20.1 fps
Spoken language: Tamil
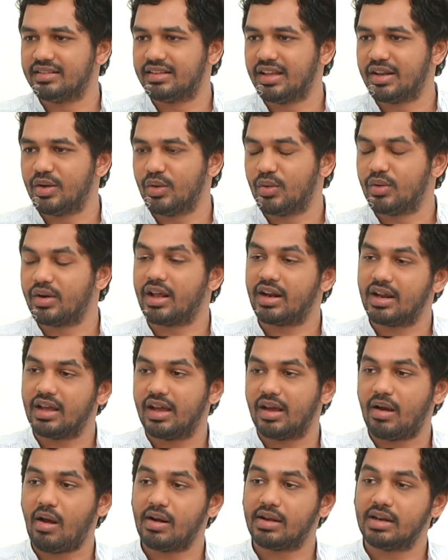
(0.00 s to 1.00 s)
தெரியும் நிறைய
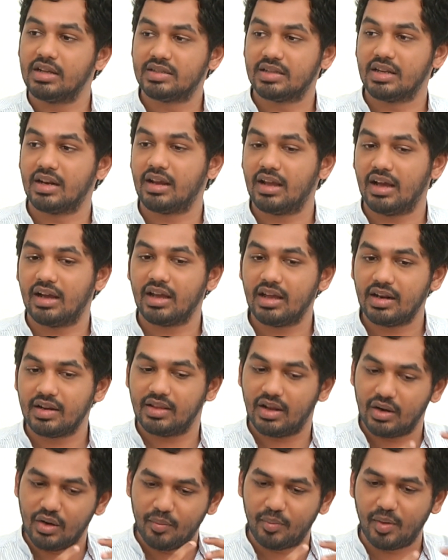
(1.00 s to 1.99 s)
ஆர்டிஸ்ட் இருக்காங்க
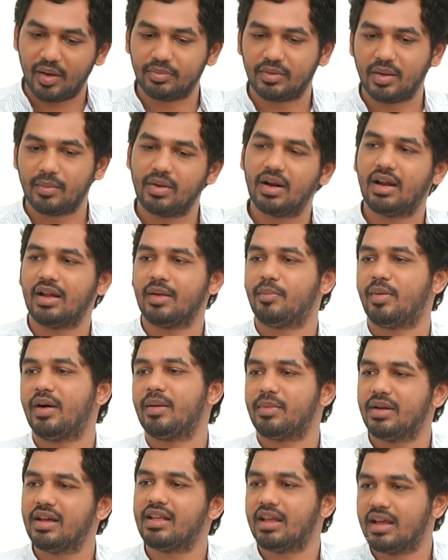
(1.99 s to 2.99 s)
இருந்தாலும் இப்பாப் தமிழா
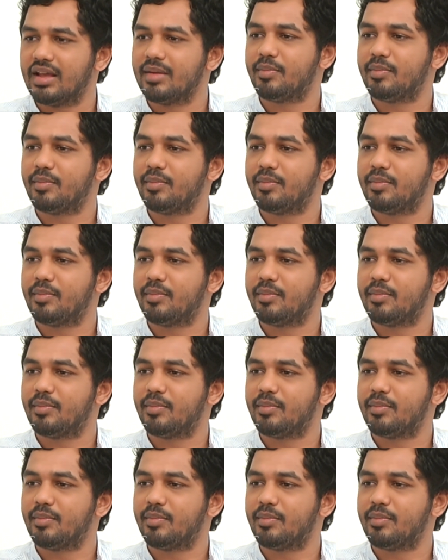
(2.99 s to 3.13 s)
இப்பாப்னா